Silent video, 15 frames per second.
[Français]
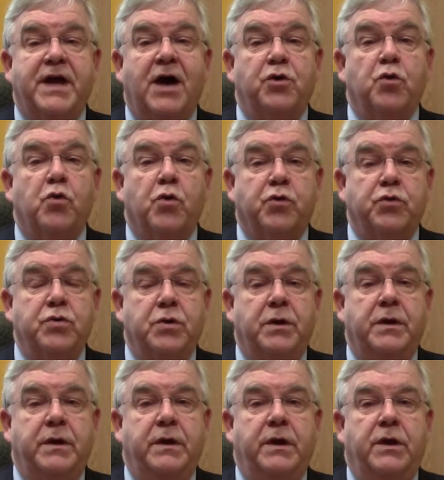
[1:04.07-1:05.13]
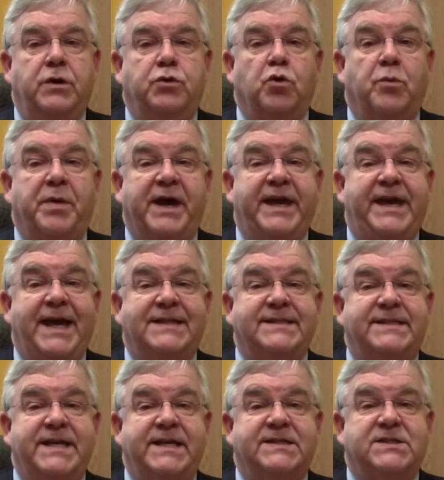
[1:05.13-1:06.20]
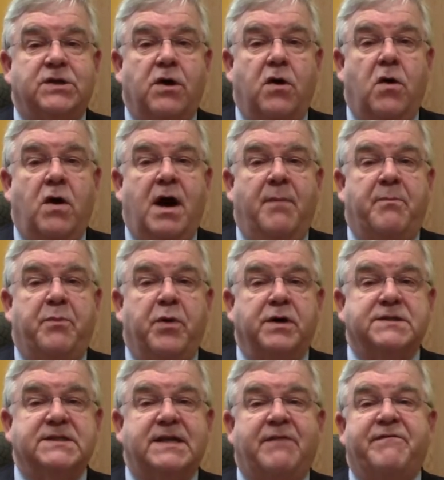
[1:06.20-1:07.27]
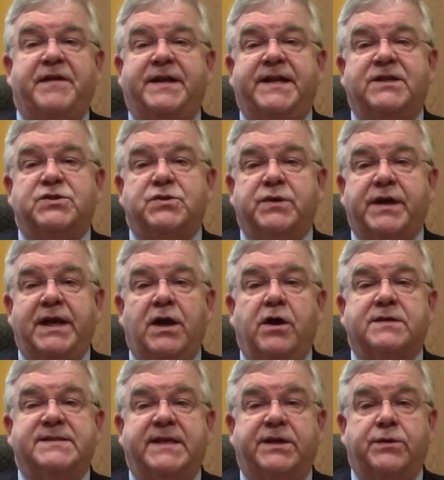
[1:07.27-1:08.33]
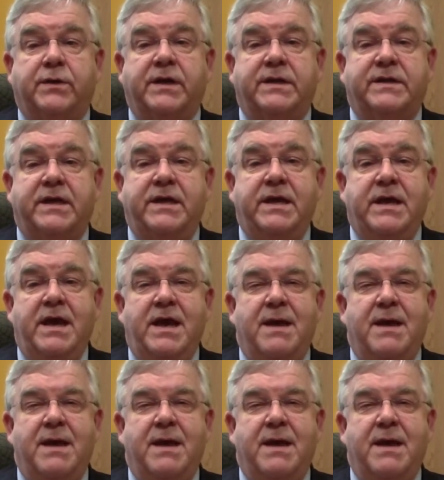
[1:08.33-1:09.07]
dans nos rues. Nos brigadiers seront en poste afin d'assurer leur sécurité,